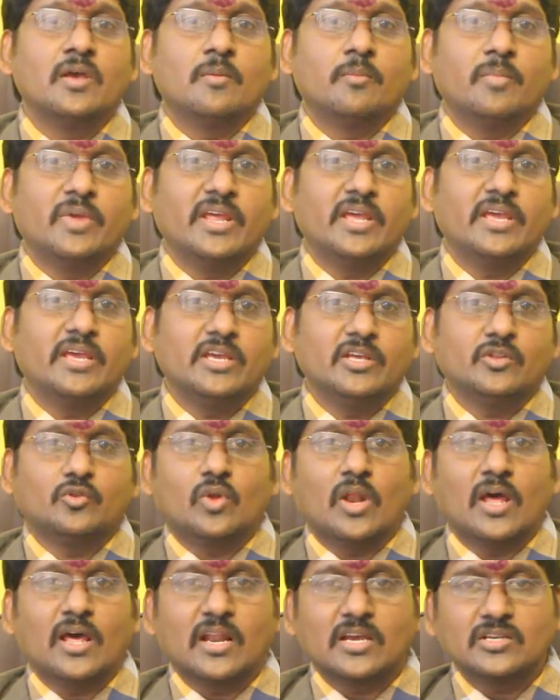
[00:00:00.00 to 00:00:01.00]
మరి ఈ
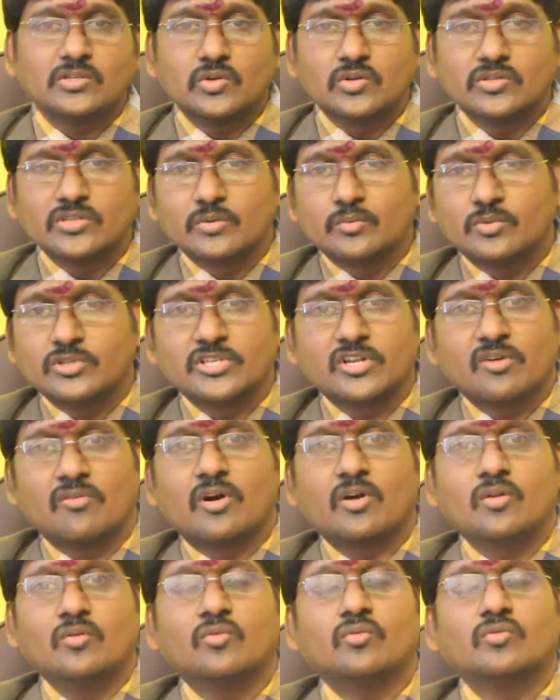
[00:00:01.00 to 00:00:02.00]
తులారాశిలో జన్మించిన
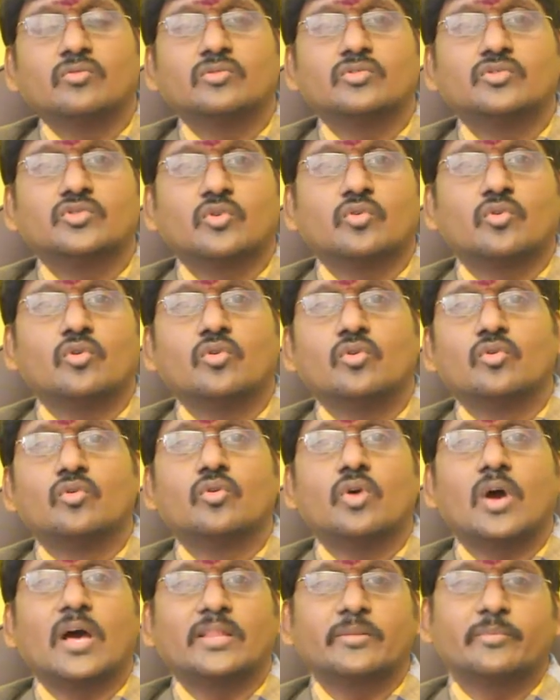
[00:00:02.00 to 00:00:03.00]
వారు శుక్రుడు
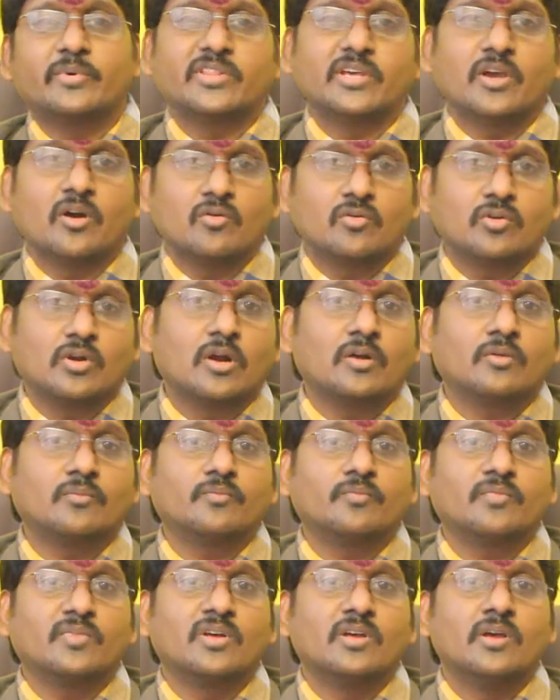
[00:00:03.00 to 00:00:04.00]
అధిపతిగా ఉంటాడు
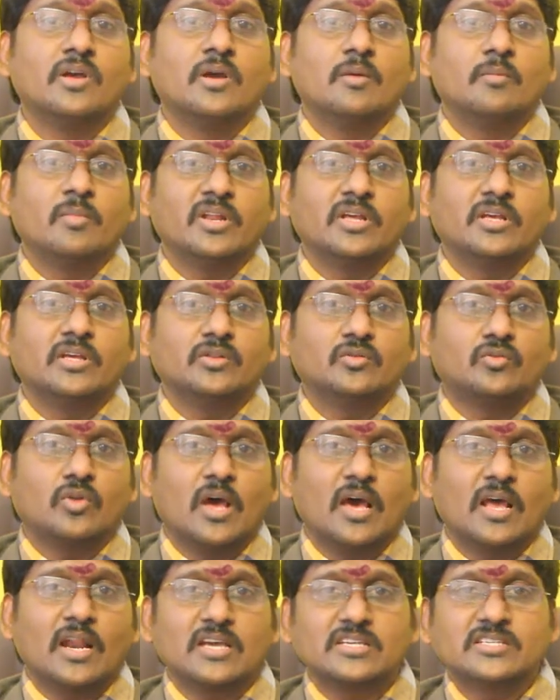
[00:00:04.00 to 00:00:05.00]
మరి
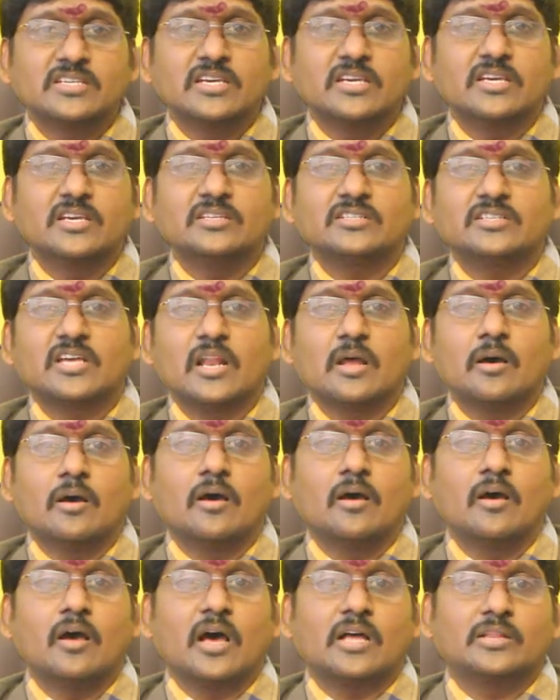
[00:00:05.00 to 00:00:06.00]
తులారాశి చాలా
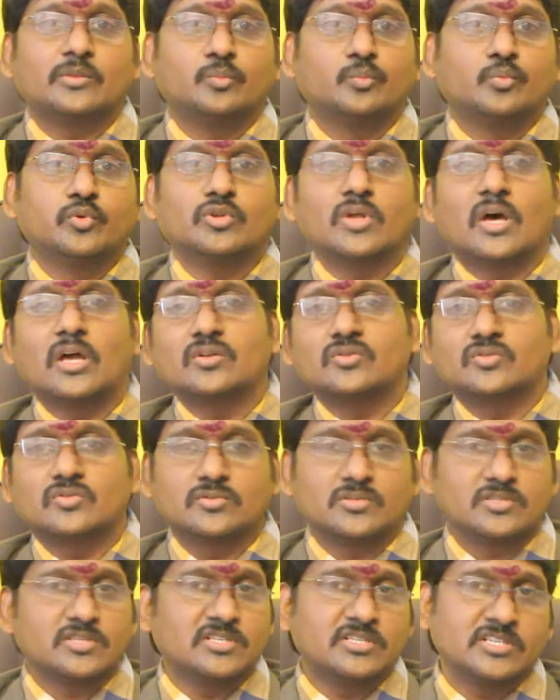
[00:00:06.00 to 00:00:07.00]
అద్భుతాలు
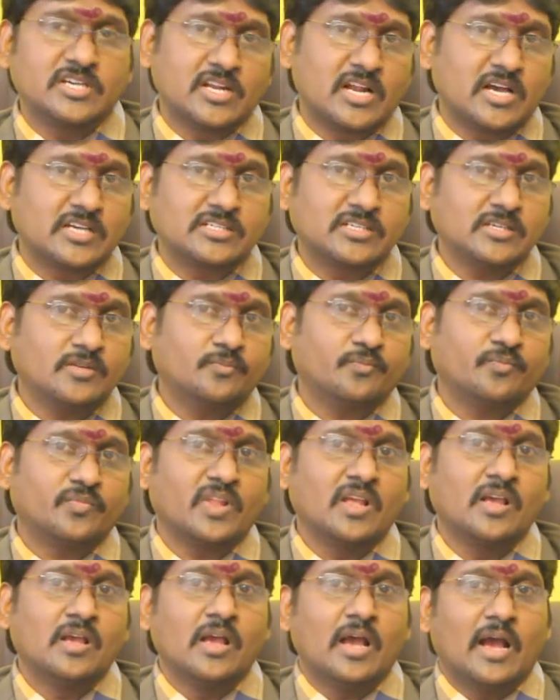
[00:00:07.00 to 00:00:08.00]
సృష్టించే రాశి
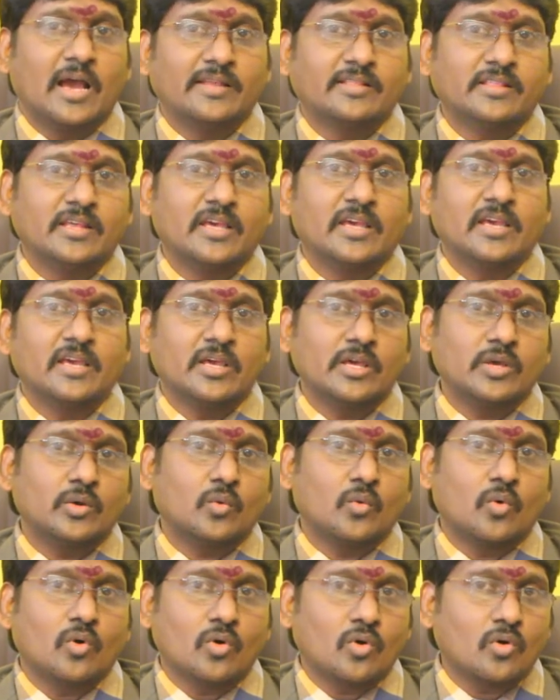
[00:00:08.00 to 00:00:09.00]
అయితే
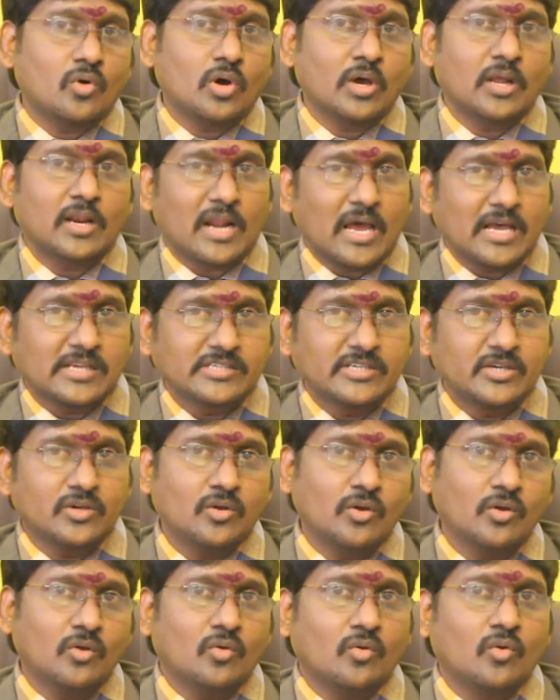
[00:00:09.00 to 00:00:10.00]
ఒక్కొక్క రాశి
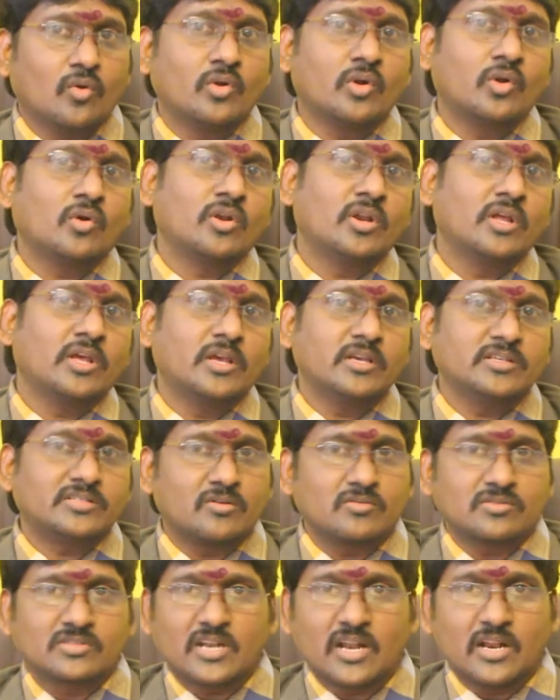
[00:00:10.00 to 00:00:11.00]
కొన్ని కొన్ని
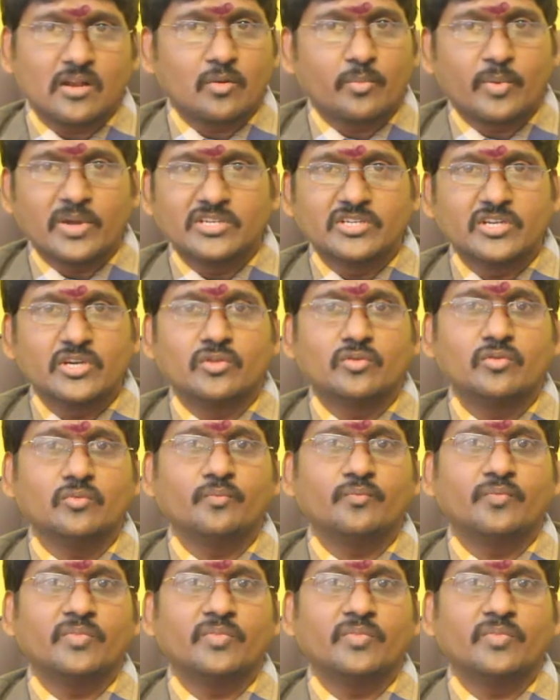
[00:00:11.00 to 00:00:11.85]
సంవత్సరాలకు పనిచేయదు